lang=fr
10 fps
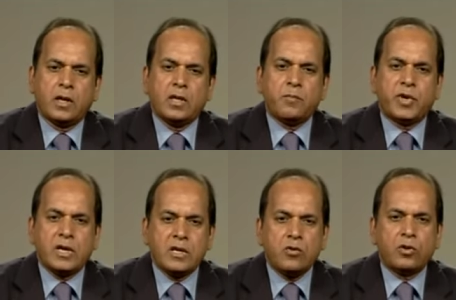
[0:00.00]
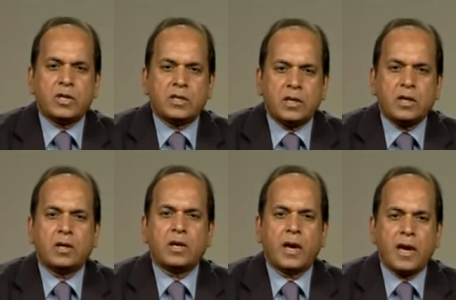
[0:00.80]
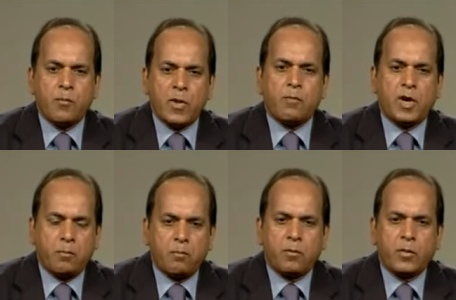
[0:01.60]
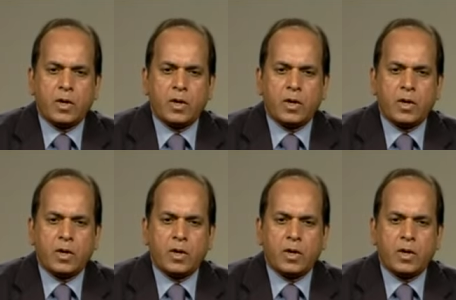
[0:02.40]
les priorités MMM